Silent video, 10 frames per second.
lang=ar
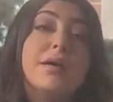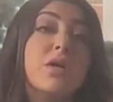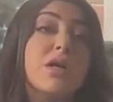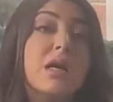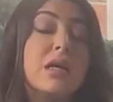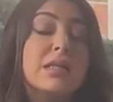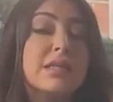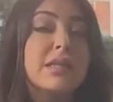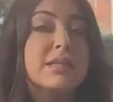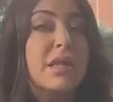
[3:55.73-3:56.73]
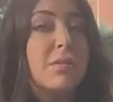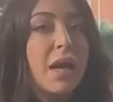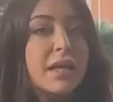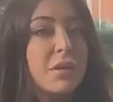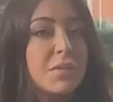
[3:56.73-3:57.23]
كنا قد
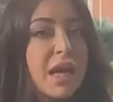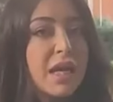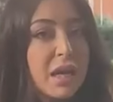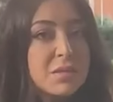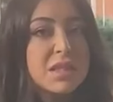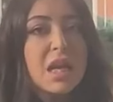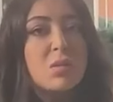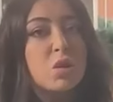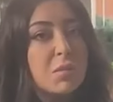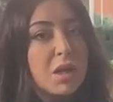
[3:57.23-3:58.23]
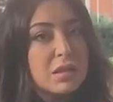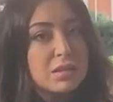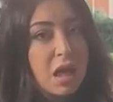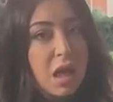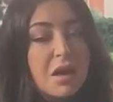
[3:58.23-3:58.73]
استمعنا بالأمس إلى المؤتمر
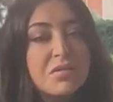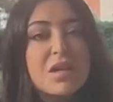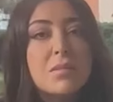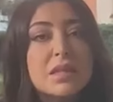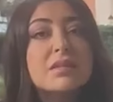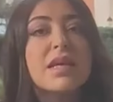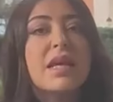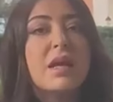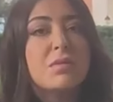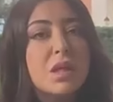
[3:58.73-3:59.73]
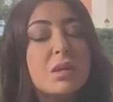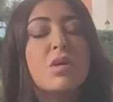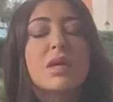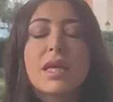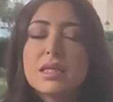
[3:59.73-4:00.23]
الصحافي من تل
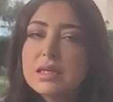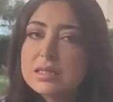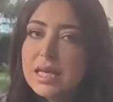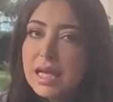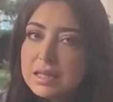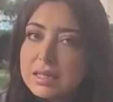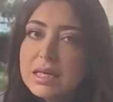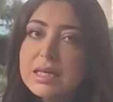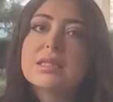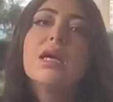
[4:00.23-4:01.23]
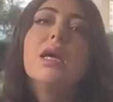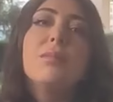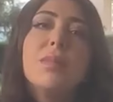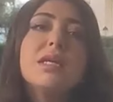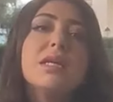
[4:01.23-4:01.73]
أبيب وكانت قد حذرت
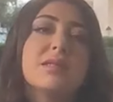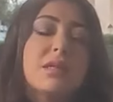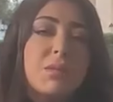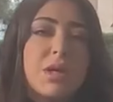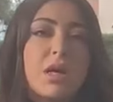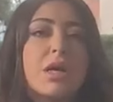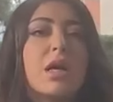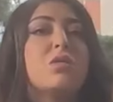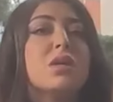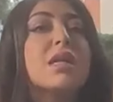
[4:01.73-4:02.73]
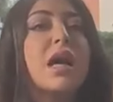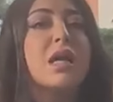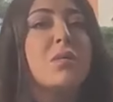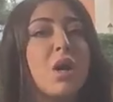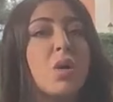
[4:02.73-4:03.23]
من استمرار الوضع
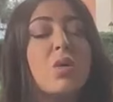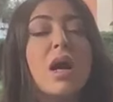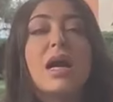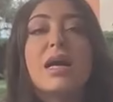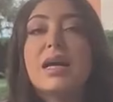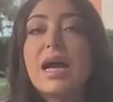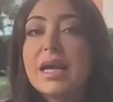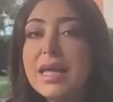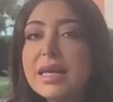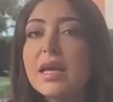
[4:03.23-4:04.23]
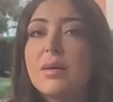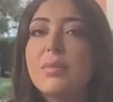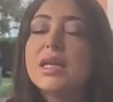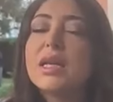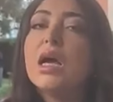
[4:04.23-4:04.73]
على هو عليه
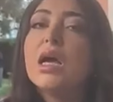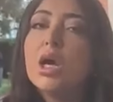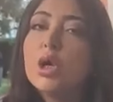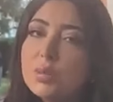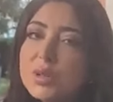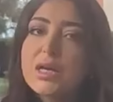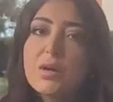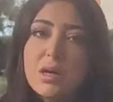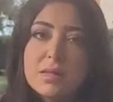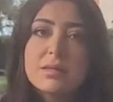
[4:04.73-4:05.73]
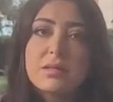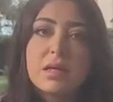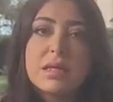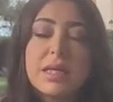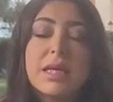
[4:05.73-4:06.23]
بين لبنان
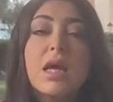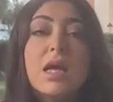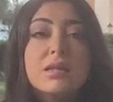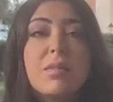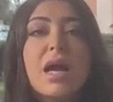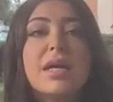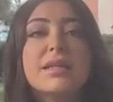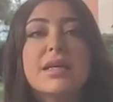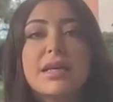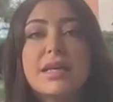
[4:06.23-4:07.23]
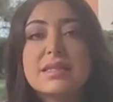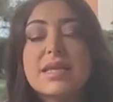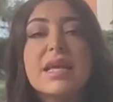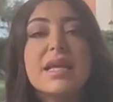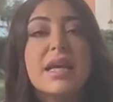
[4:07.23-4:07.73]
وإسرائيل طبعا
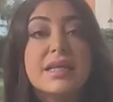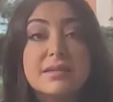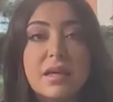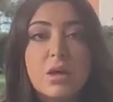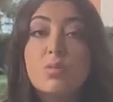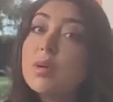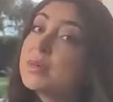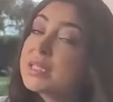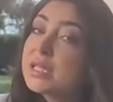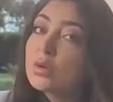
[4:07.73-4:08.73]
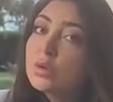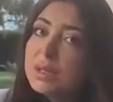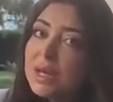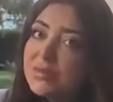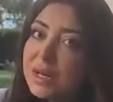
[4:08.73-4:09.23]
رسائل موعد ربما
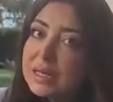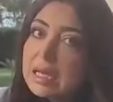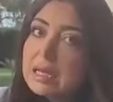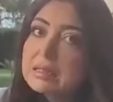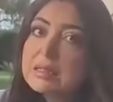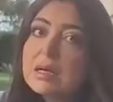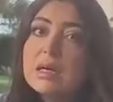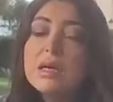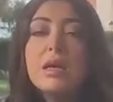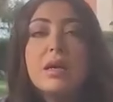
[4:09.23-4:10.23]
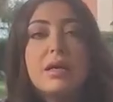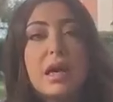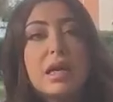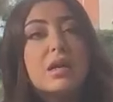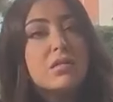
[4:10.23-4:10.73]
سيكون ملف الرئاسة آه،
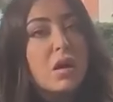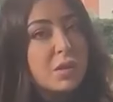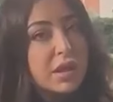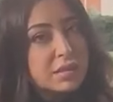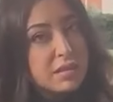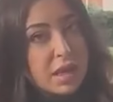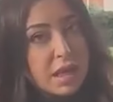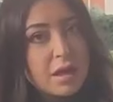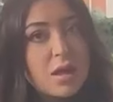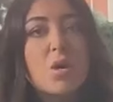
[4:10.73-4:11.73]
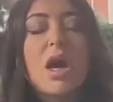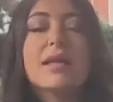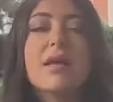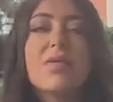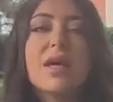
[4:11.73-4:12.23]
على طاولة
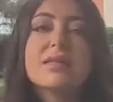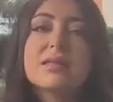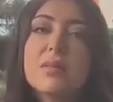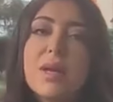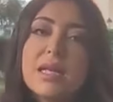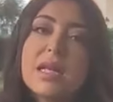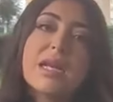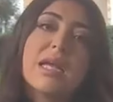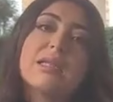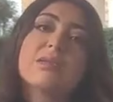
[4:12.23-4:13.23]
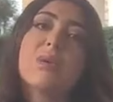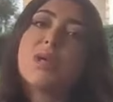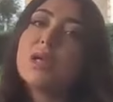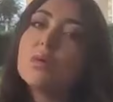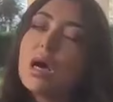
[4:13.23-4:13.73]
المحادثات بين الرئيس
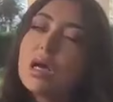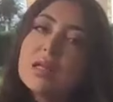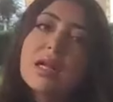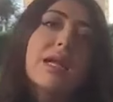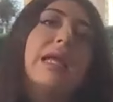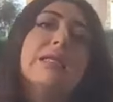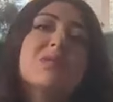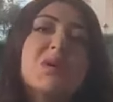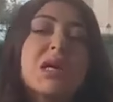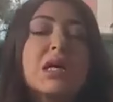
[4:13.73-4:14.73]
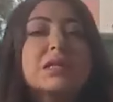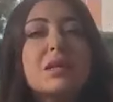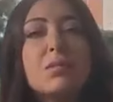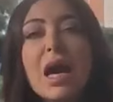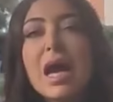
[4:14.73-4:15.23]
بري وأيضا الرئيس
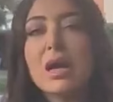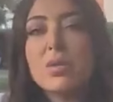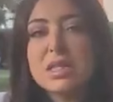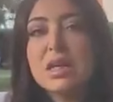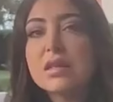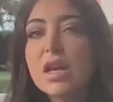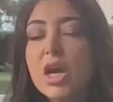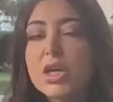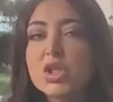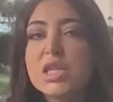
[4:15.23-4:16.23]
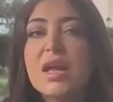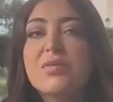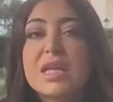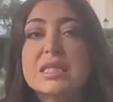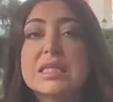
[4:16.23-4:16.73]
ميقاتي مع وزيرة الخارجية
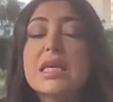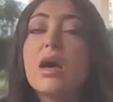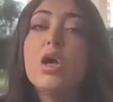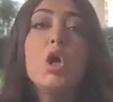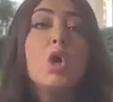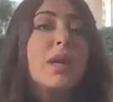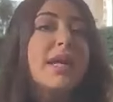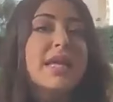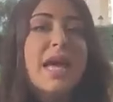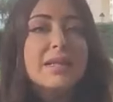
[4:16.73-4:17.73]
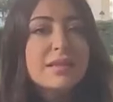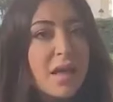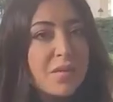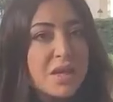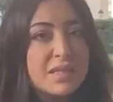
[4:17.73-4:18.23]
الفرنسية ولكن حتى
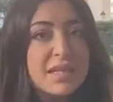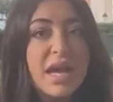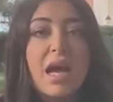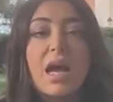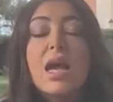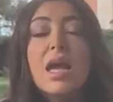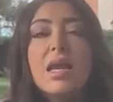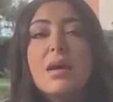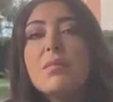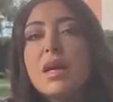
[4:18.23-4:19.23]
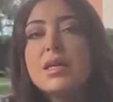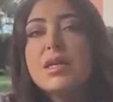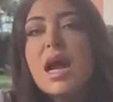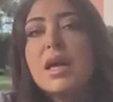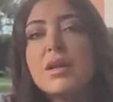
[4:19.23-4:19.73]
هذه الساعة لم
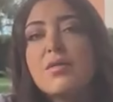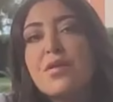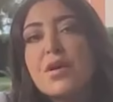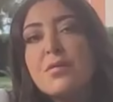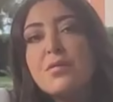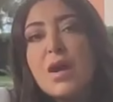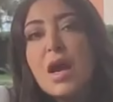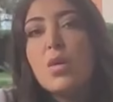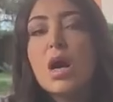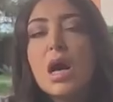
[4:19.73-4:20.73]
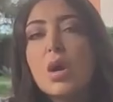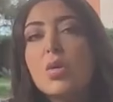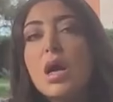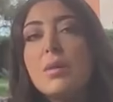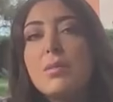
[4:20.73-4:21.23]
نعرف آه، فحوى
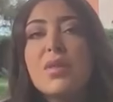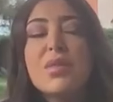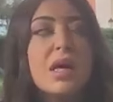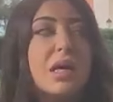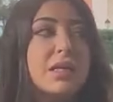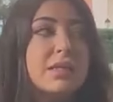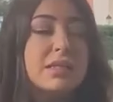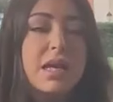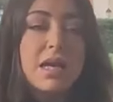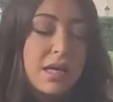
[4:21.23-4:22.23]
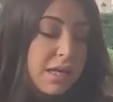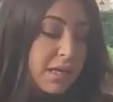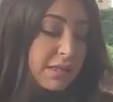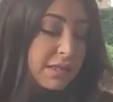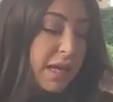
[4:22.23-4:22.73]
أو ماذا آه،
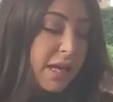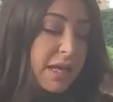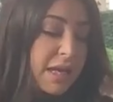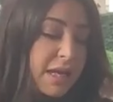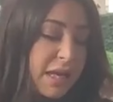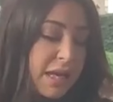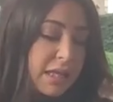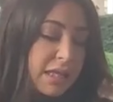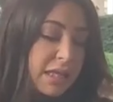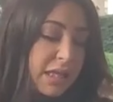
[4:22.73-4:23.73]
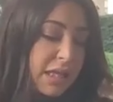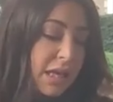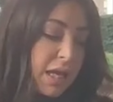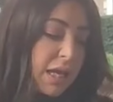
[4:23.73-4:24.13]
ستخلل هذه